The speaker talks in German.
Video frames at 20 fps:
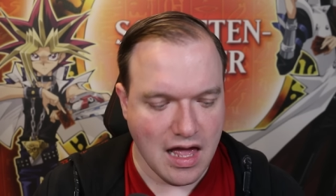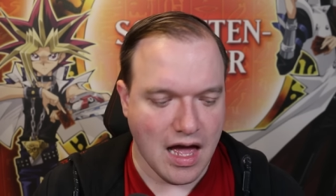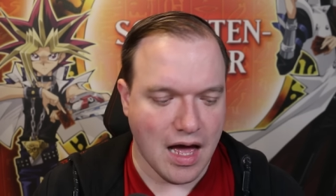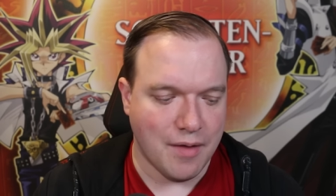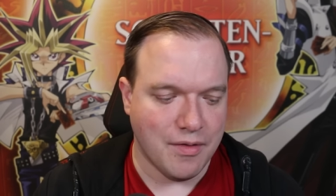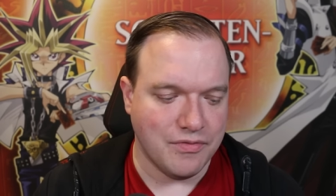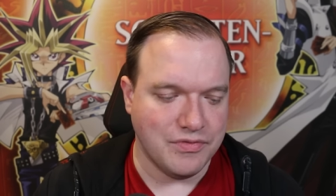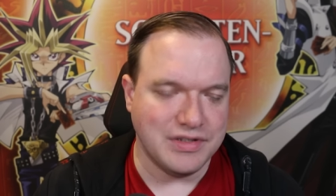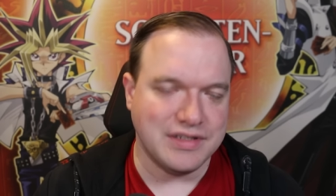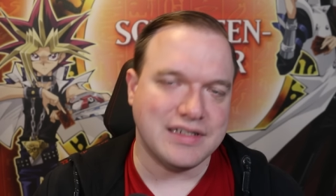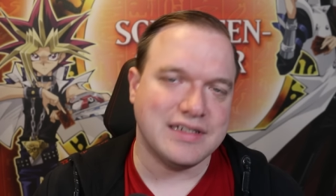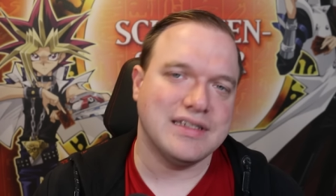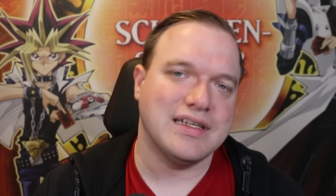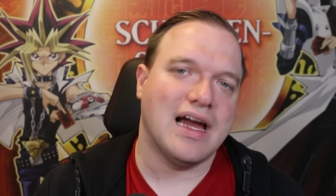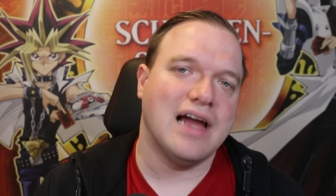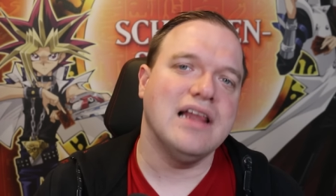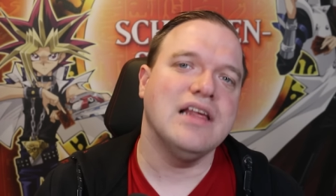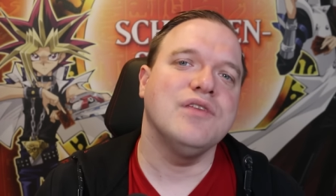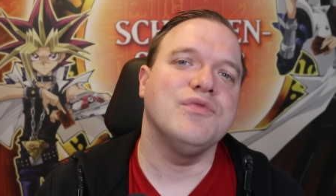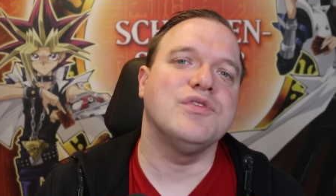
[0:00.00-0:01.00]
Aber wie gesagt,
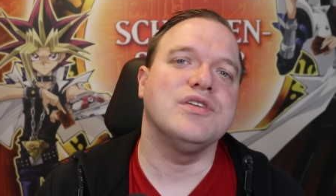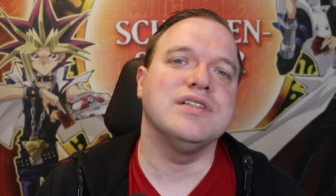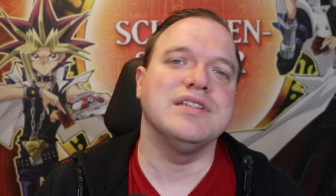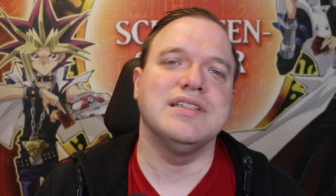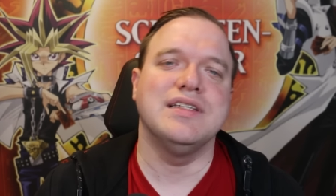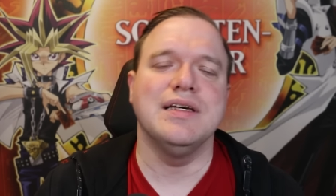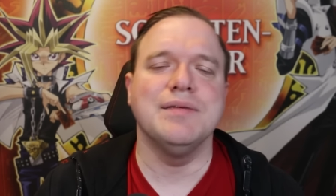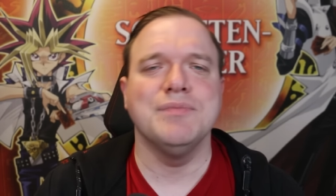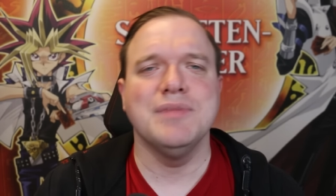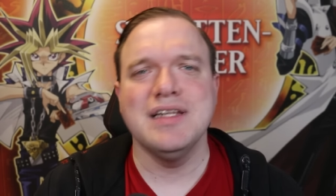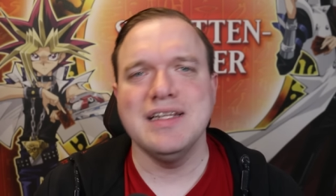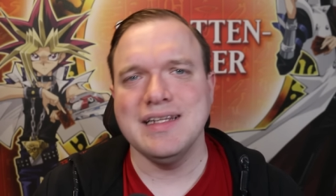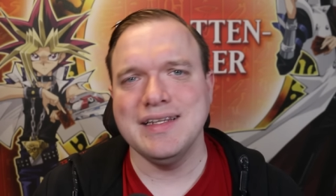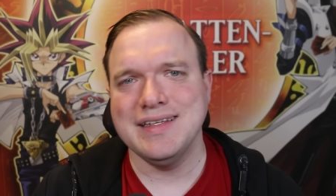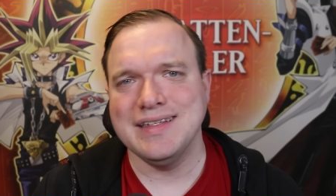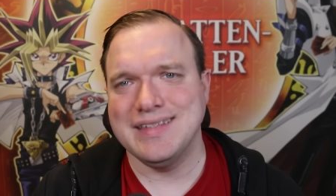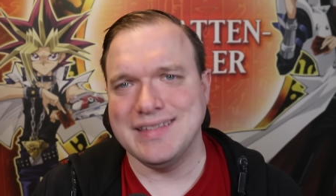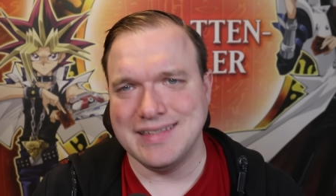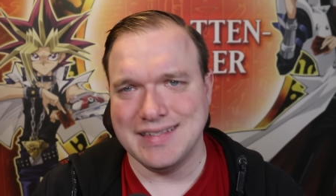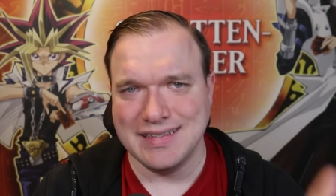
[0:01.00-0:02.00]
eigentlich wollte ich
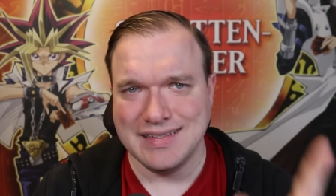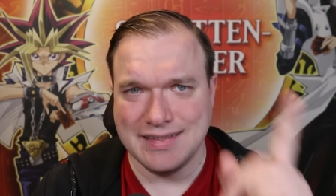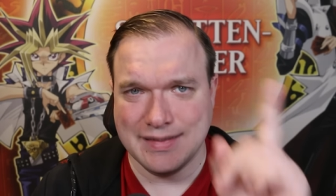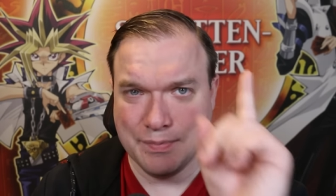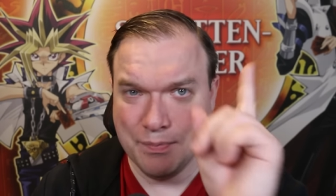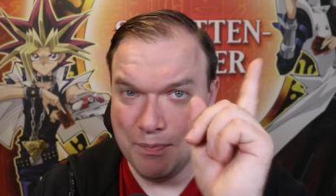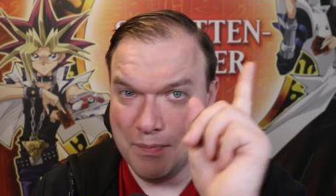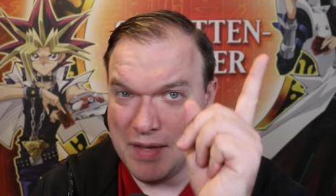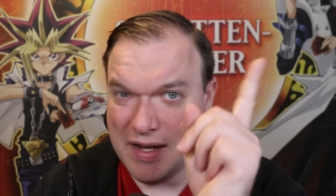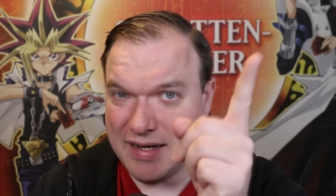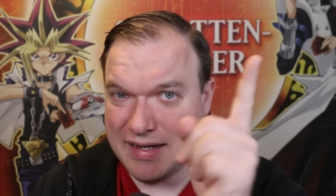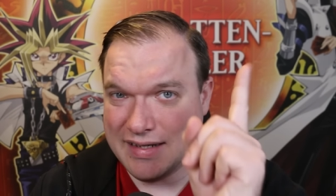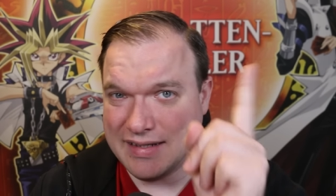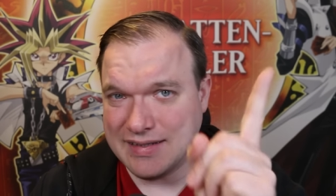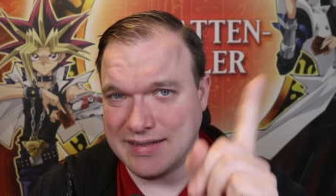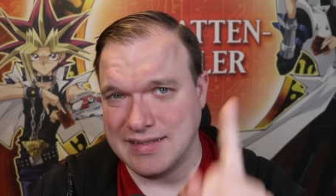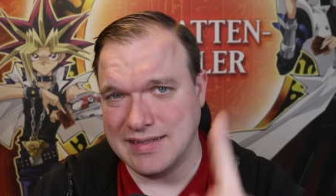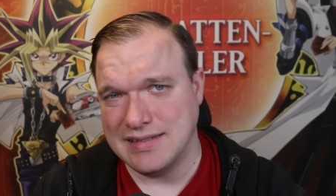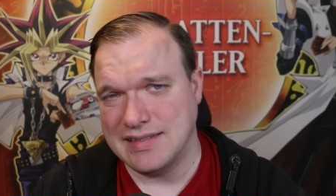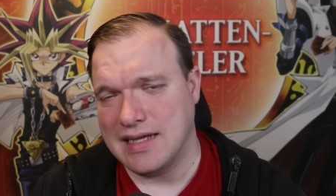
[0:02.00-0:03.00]
mindestens,
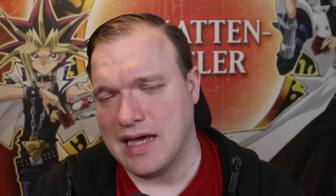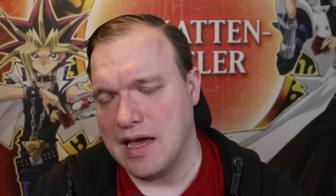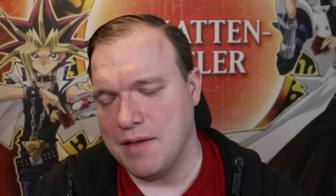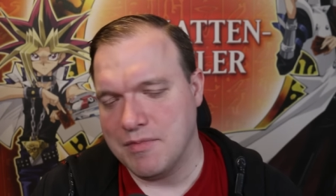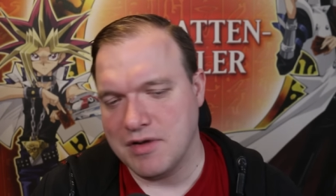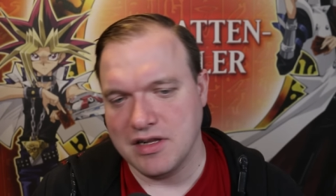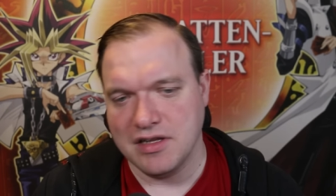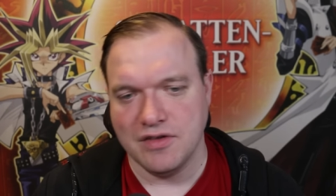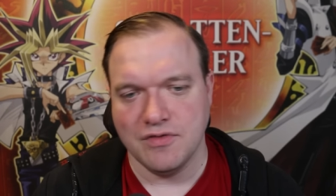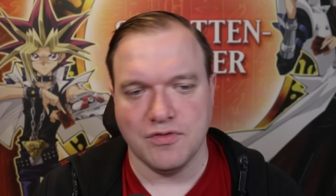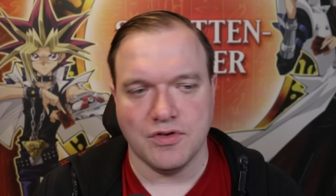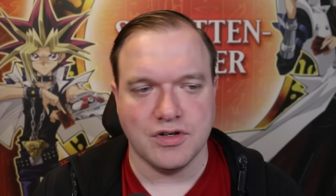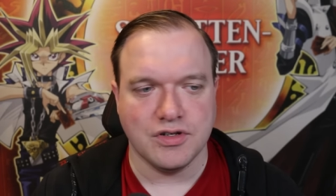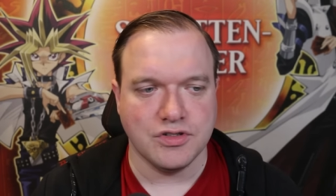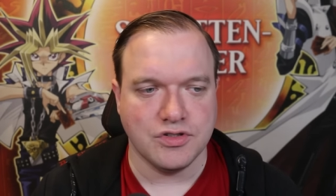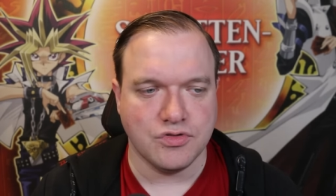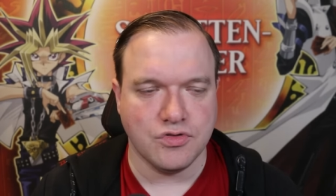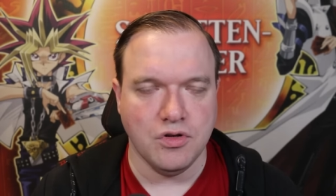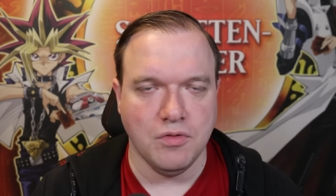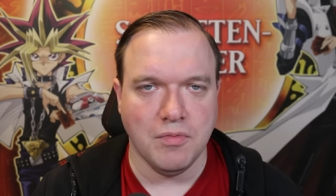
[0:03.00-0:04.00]
mindestens einmal die
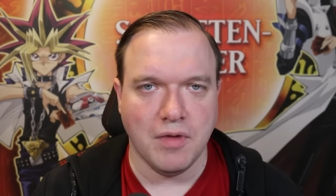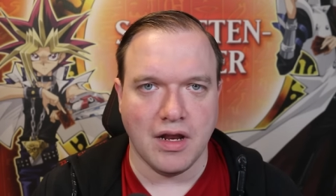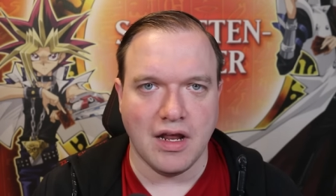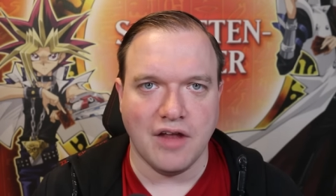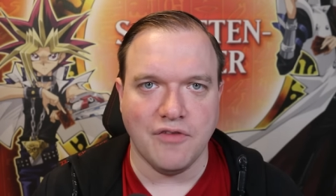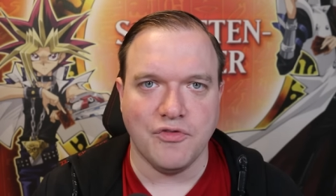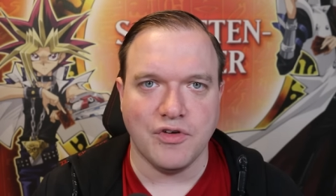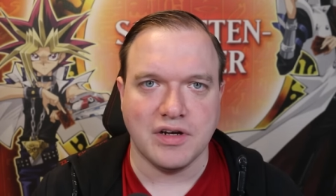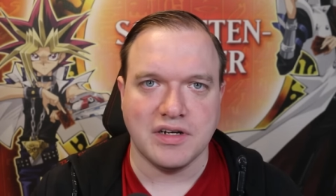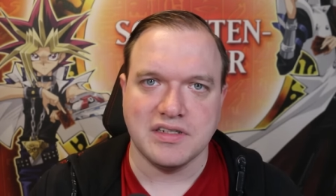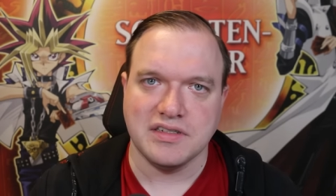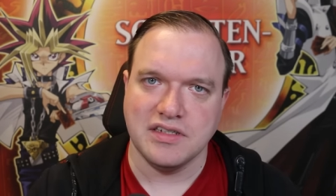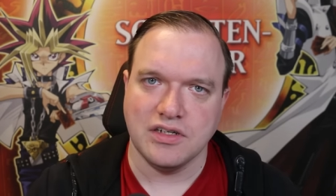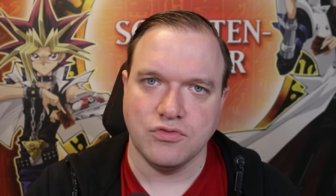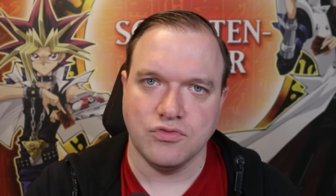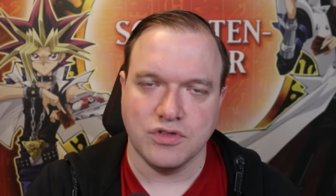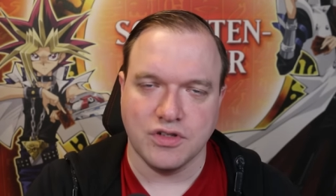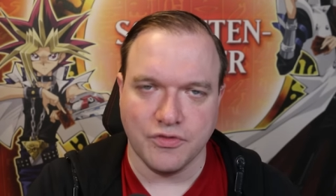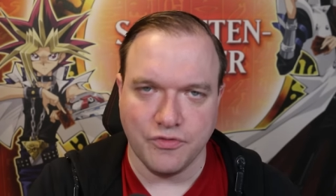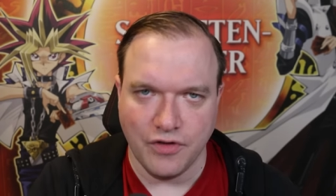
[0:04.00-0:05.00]
Woche streamen. Am Anfang hat das sehr
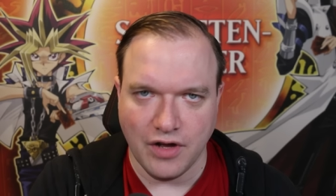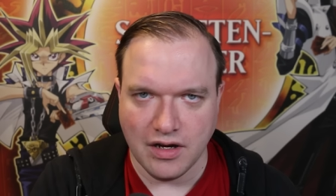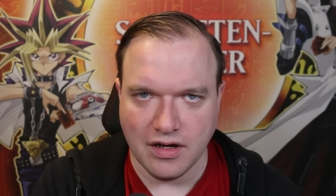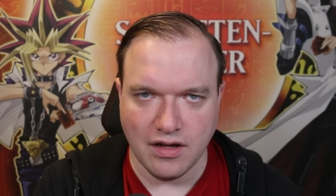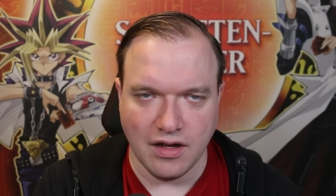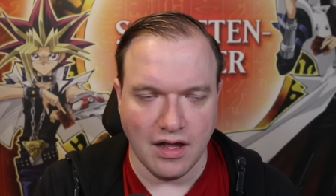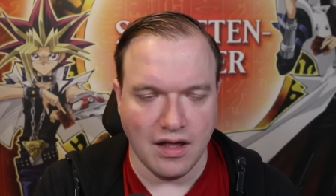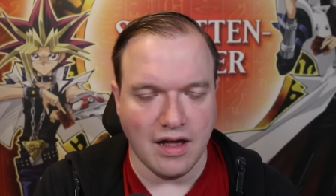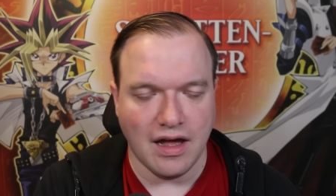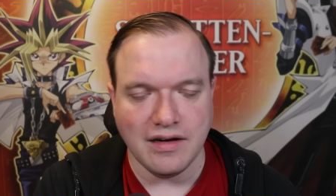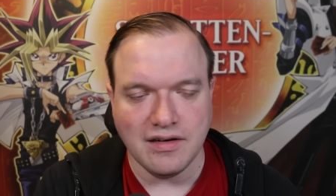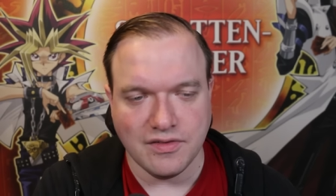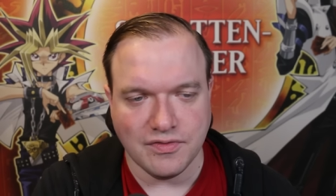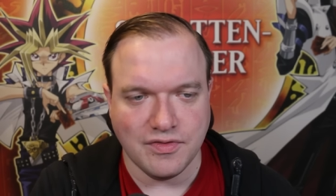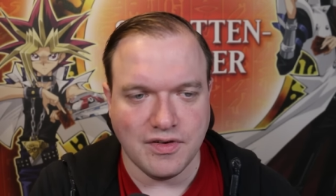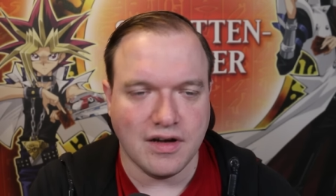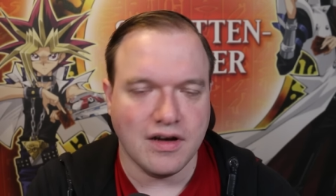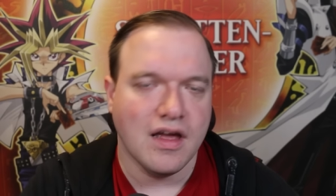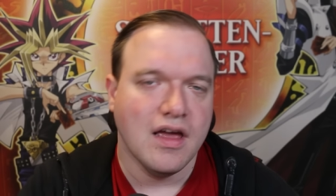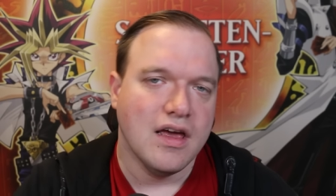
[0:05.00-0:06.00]
gut gefangen, äh,
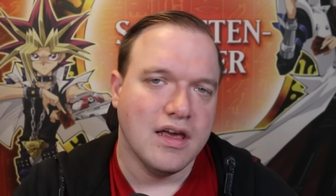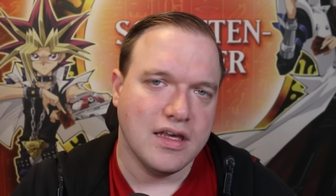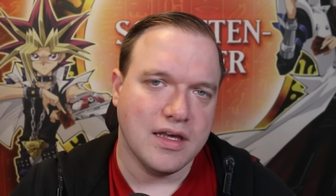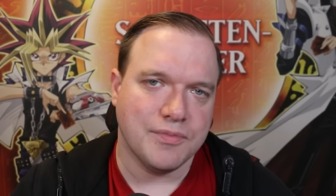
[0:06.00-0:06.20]
angefangen.